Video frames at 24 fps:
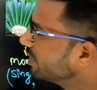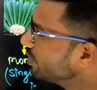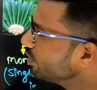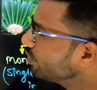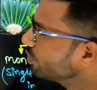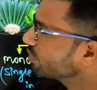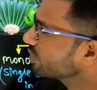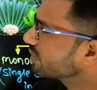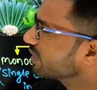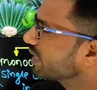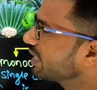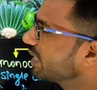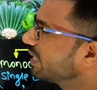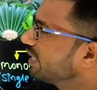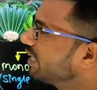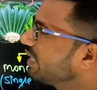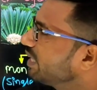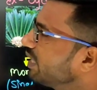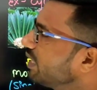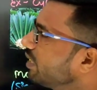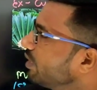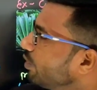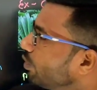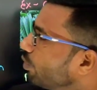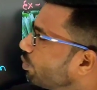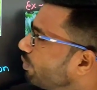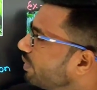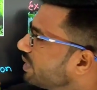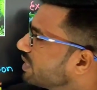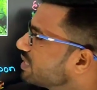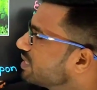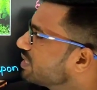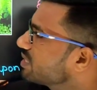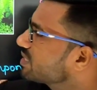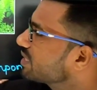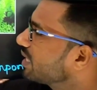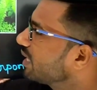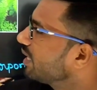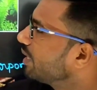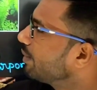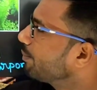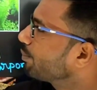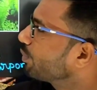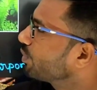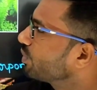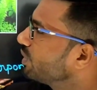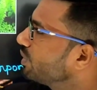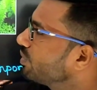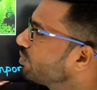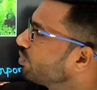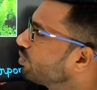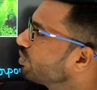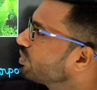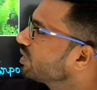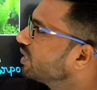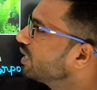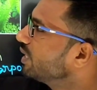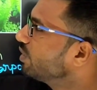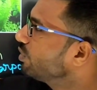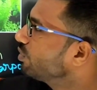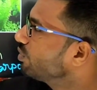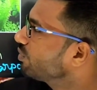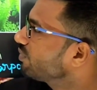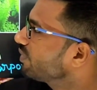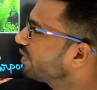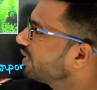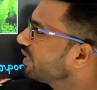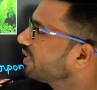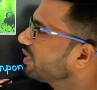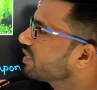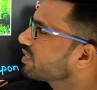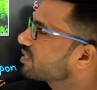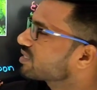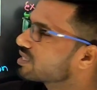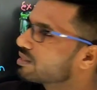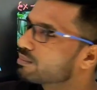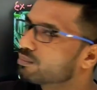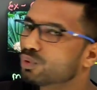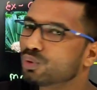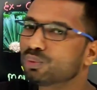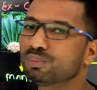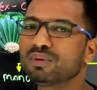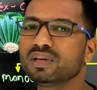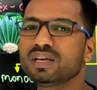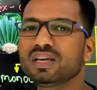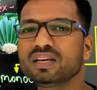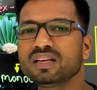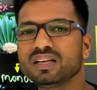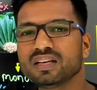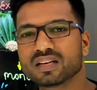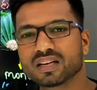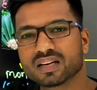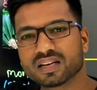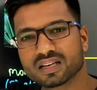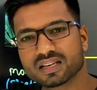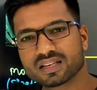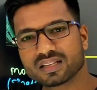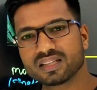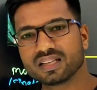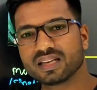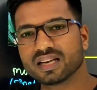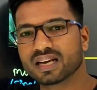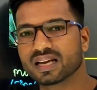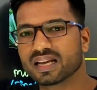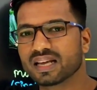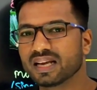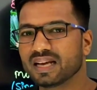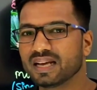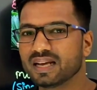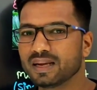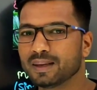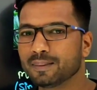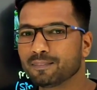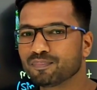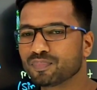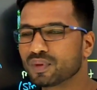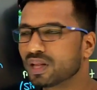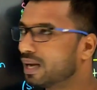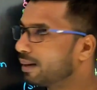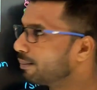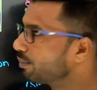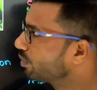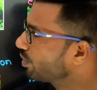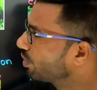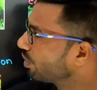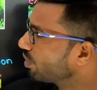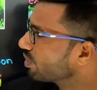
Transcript: नहीं होता है वैसे सारे पौधे को थैलोफाइटा समूह में रख दिया गया है अब